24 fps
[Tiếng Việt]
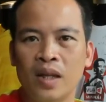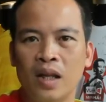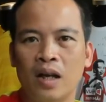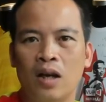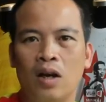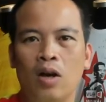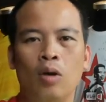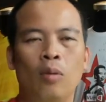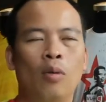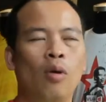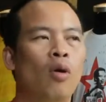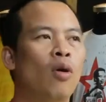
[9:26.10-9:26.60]

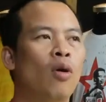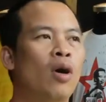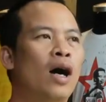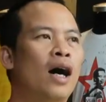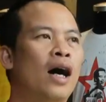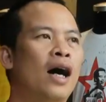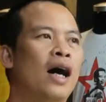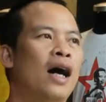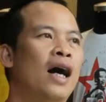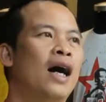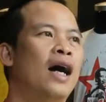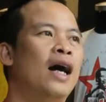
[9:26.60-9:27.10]
Câu lạc bộ
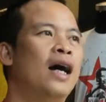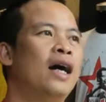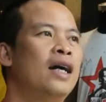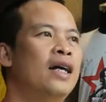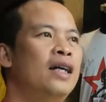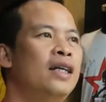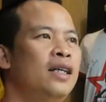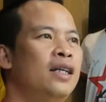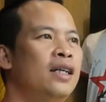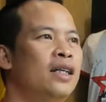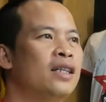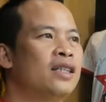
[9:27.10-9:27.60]
uh,
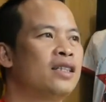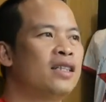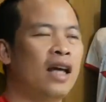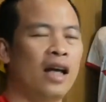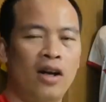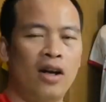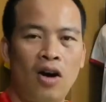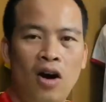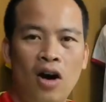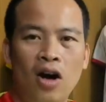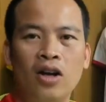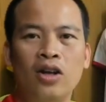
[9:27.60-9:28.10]

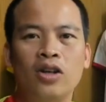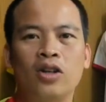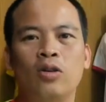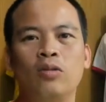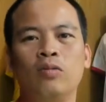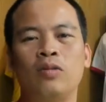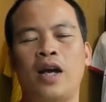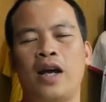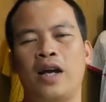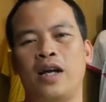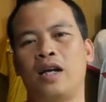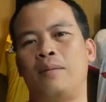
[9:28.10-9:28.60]
Sài Gòn
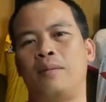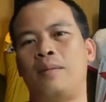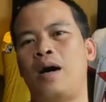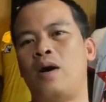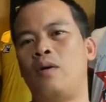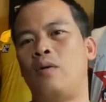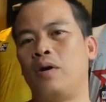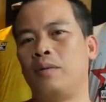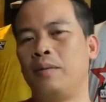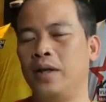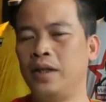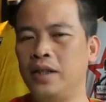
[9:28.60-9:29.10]
cũng thay cả ba
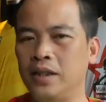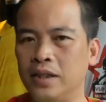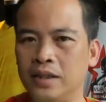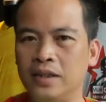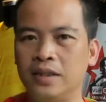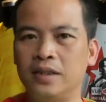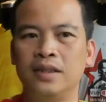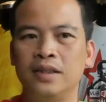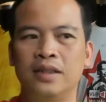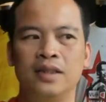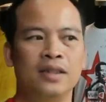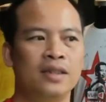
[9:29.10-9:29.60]
ngoại binh.
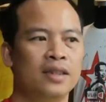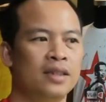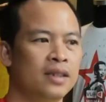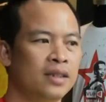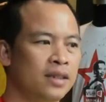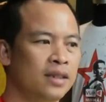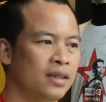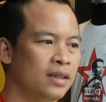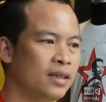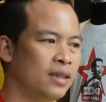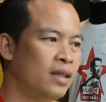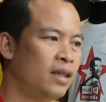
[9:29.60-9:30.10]

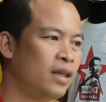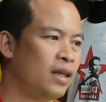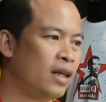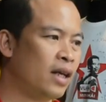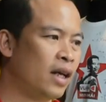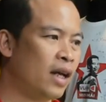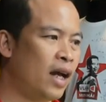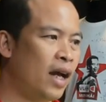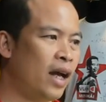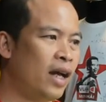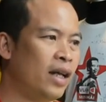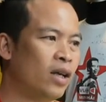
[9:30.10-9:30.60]
Thì
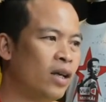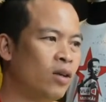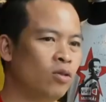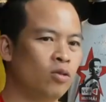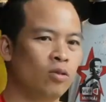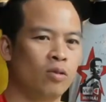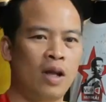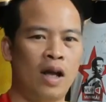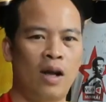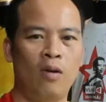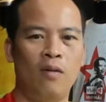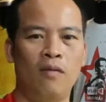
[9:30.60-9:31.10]
cái này
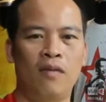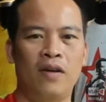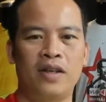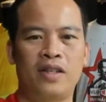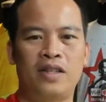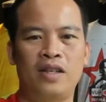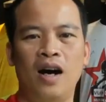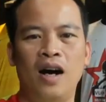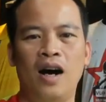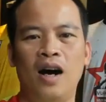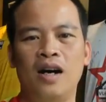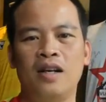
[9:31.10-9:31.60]
chúng ta cũng phải
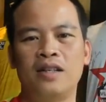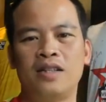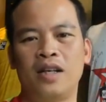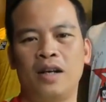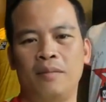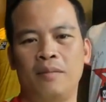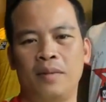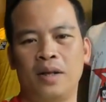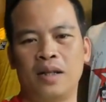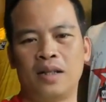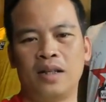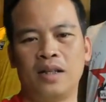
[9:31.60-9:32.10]
chờ
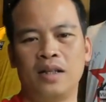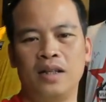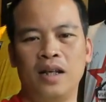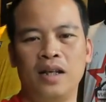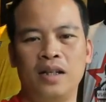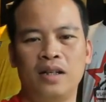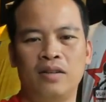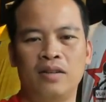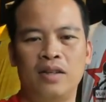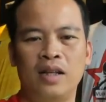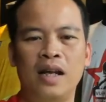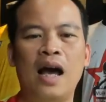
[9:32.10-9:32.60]
xem là tình
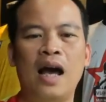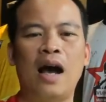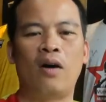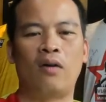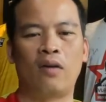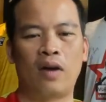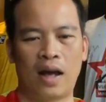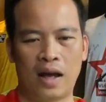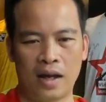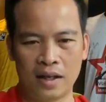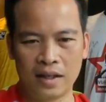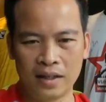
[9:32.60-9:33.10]
hình nó thế nào
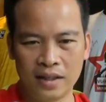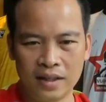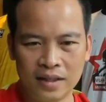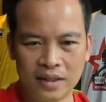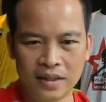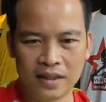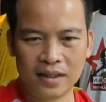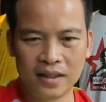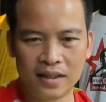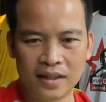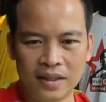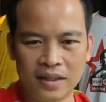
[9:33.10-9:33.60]
đã.
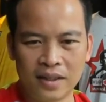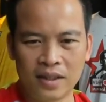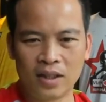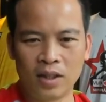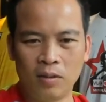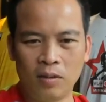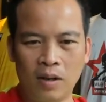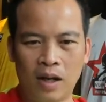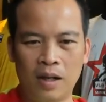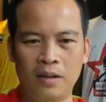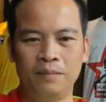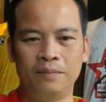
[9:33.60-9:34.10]

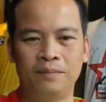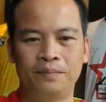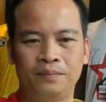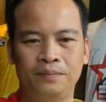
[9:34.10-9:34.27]
Đúng không?